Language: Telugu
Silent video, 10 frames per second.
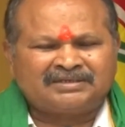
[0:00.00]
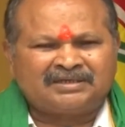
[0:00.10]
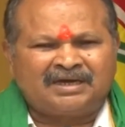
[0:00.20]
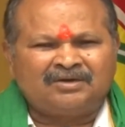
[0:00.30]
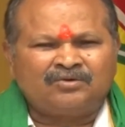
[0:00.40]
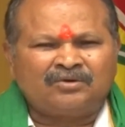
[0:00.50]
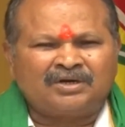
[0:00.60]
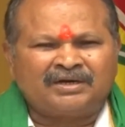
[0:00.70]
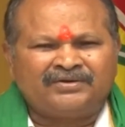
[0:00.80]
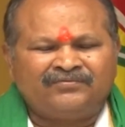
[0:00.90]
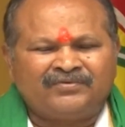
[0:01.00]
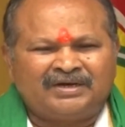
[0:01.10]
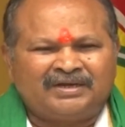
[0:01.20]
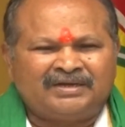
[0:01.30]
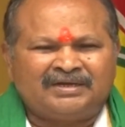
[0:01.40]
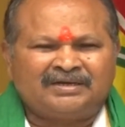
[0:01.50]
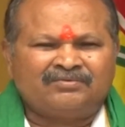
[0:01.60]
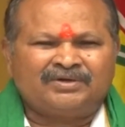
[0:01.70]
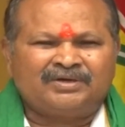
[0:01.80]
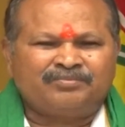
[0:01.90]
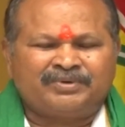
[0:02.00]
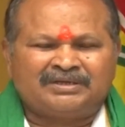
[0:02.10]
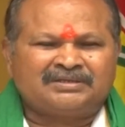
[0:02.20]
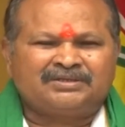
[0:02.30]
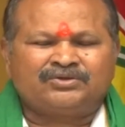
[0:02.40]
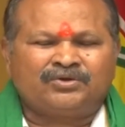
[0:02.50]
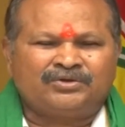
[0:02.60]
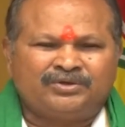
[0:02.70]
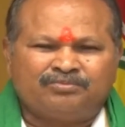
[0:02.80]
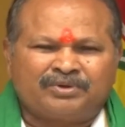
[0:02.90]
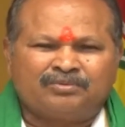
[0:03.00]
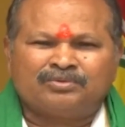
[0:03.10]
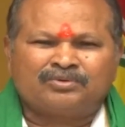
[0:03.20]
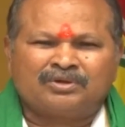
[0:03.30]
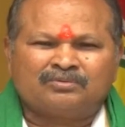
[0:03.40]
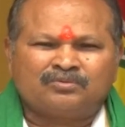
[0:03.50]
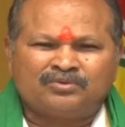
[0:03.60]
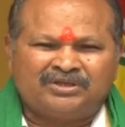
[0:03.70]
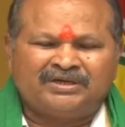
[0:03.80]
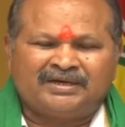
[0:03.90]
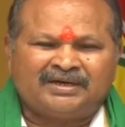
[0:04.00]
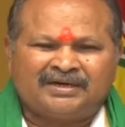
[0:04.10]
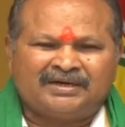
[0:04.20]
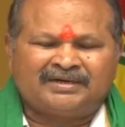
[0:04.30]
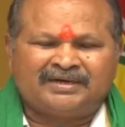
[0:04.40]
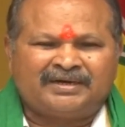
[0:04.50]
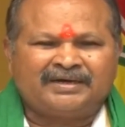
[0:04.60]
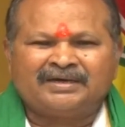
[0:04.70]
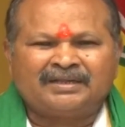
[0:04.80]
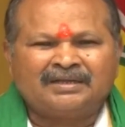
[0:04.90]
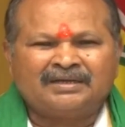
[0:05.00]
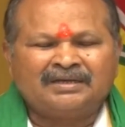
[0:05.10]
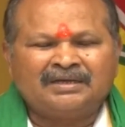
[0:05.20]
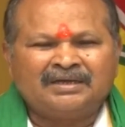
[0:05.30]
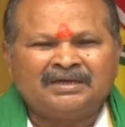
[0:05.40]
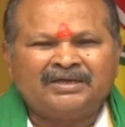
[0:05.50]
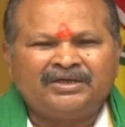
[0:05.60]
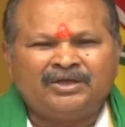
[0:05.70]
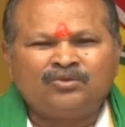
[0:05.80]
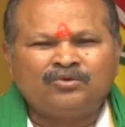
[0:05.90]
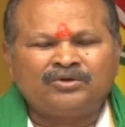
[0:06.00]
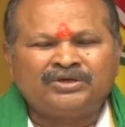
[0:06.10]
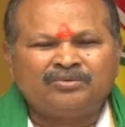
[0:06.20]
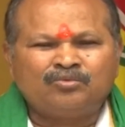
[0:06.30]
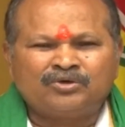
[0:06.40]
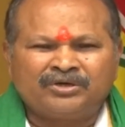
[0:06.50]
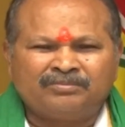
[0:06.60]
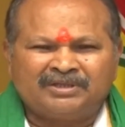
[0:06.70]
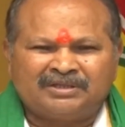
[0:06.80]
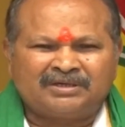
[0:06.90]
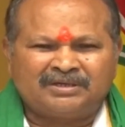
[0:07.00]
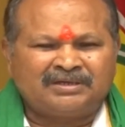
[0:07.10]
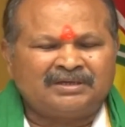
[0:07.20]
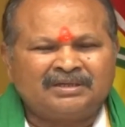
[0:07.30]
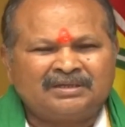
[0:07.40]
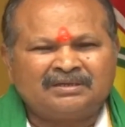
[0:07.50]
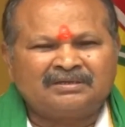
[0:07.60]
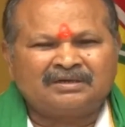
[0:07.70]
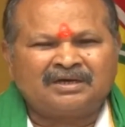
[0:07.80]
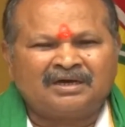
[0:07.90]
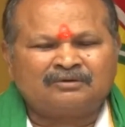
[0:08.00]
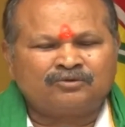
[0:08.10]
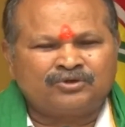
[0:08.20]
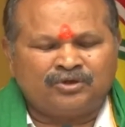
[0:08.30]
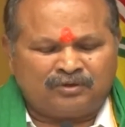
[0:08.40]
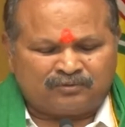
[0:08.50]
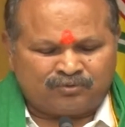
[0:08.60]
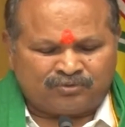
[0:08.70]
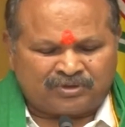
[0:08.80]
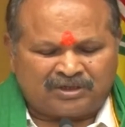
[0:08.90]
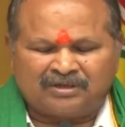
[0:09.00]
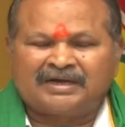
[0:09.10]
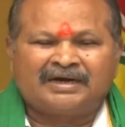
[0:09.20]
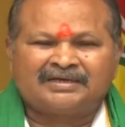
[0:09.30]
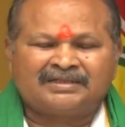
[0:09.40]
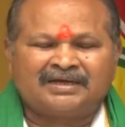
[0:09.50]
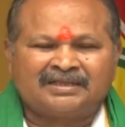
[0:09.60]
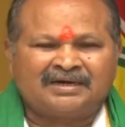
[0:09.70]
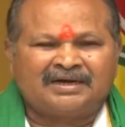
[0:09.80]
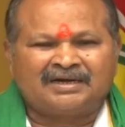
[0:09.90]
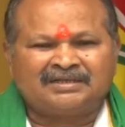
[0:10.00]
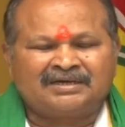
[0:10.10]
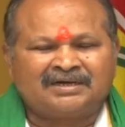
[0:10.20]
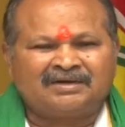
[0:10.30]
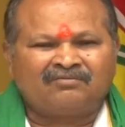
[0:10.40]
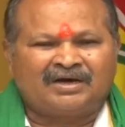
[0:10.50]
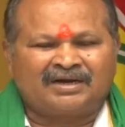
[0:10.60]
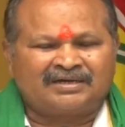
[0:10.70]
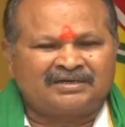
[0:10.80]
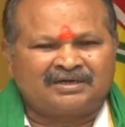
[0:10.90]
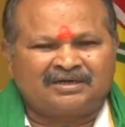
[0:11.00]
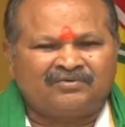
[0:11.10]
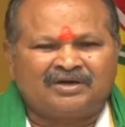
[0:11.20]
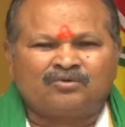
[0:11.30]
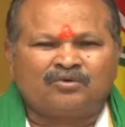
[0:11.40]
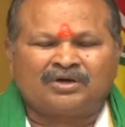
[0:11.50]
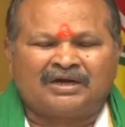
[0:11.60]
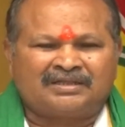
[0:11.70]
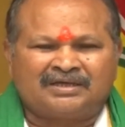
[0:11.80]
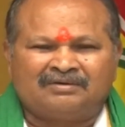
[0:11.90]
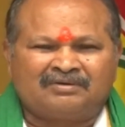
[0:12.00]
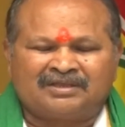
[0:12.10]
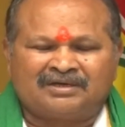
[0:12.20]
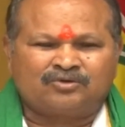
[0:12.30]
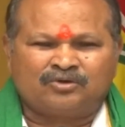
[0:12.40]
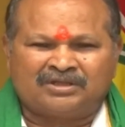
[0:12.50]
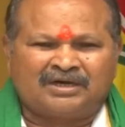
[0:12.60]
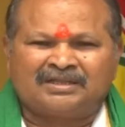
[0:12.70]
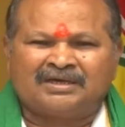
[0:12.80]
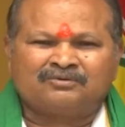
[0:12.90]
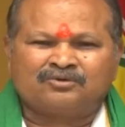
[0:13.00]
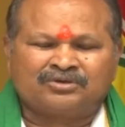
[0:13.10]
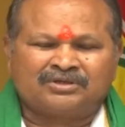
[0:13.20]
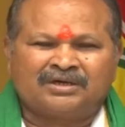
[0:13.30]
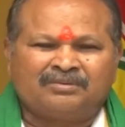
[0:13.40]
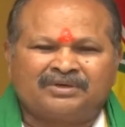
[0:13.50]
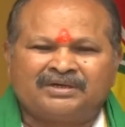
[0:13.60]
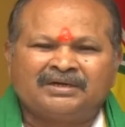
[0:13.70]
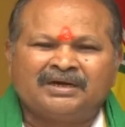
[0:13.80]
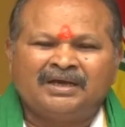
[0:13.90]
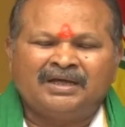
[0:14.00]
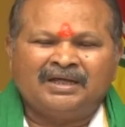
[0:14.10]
బస్తాలు కూడా ఇవ్వలేనటువంటి పరిస్థితిలో ఈ ప్రభుత్వం ఉంది అని అంటే ఎందుకు ఈ ముఖ్యమంత్రి ఆ కుర్చీలో కూర్చున్నాడో నాకైతే అర్థం కావట్లేదు ఎందుకంటే వారానికి రెండు వేల కోట్ల ఆదాయం అతని సొంత ఆదాయం వస్తుంది కాబట్టి